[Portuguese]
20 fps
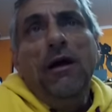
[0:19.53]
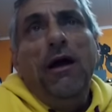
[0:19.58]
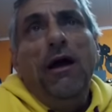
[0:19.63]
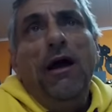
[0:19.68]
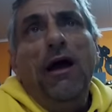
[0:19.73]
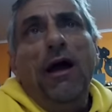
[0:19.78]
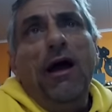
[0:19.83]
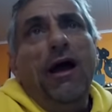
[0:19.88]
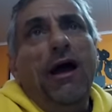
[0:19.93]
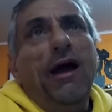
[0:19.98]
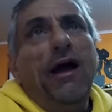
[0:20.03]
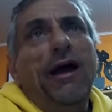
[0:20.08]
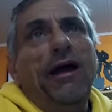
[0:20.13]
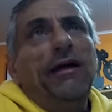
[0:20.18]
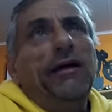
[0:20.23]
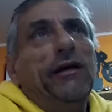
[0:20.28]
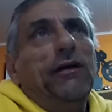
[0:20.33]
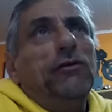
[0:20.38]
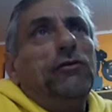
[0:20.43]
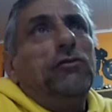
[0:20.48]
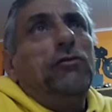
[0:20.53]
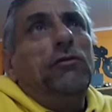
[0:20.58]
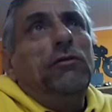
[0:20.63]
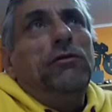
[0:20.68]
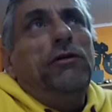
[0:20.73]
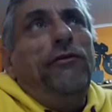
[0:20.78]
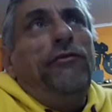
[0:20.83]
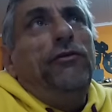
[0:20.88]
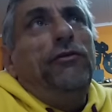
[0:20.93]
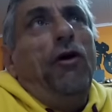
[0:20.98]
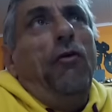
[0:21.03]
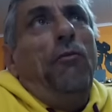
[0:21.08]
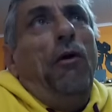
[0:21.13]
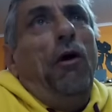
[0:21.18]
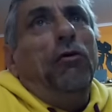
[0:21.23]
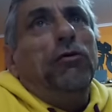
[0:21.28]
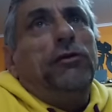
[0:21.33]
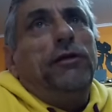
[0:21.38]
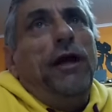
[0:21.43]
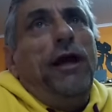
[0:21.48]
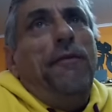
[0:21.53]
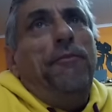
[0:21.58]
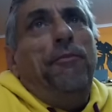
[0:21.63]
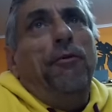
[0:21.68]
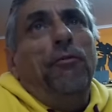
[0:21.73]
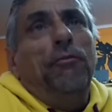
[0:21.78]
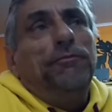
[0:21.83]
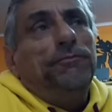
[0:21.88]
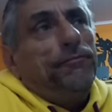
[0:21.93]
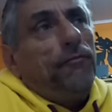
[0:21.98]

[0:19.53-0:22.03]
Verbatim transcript: é, devido ao mau tempo.